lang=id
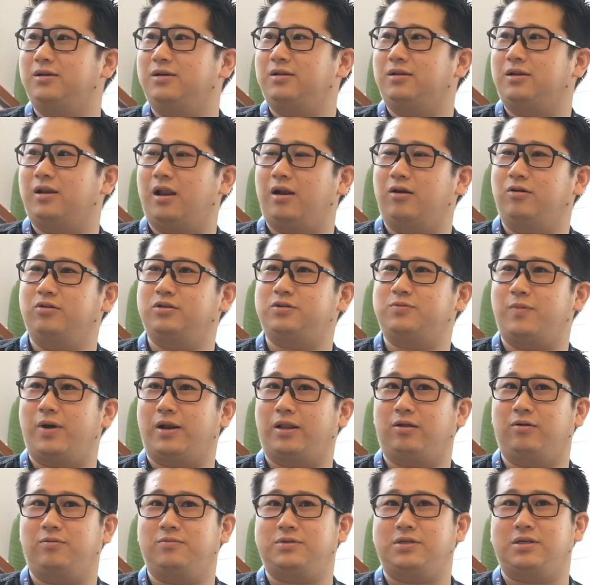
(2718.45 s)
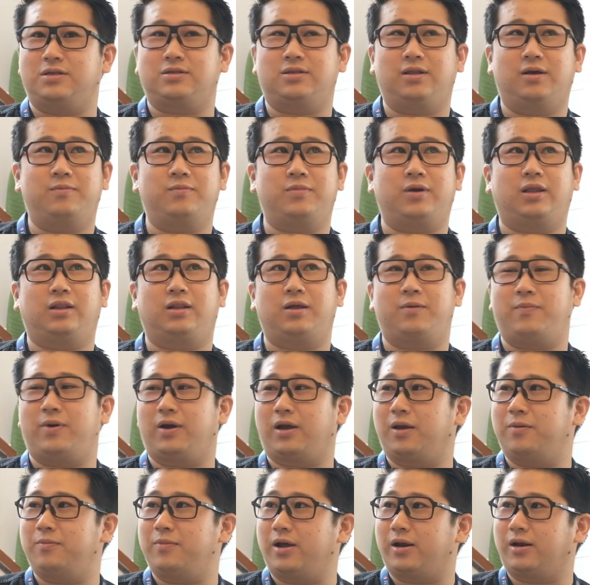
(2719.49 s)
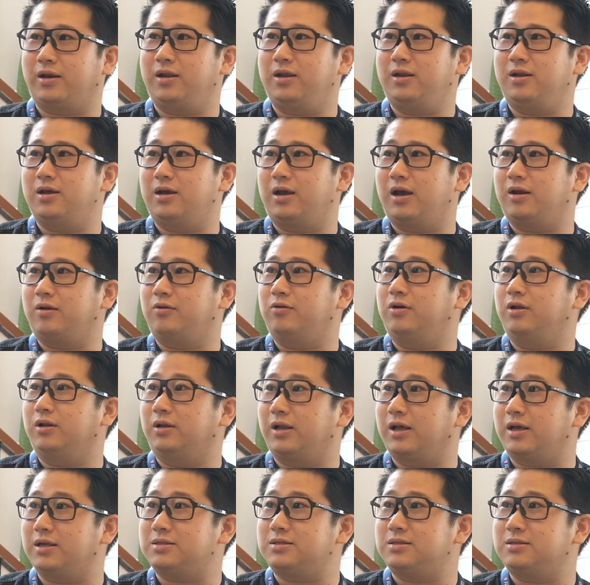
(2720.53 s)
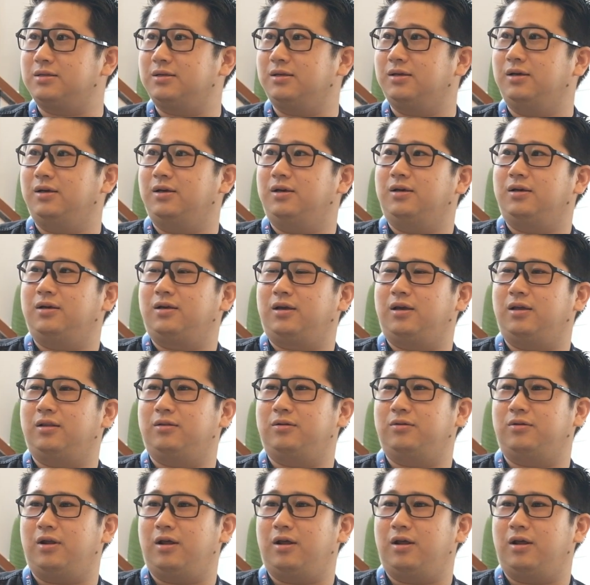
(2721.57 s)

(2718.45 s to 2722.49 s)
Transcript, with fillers: Okay. Lalu smart home system kita pakai Bardi dengan Google Nest. Hmm. Gitu.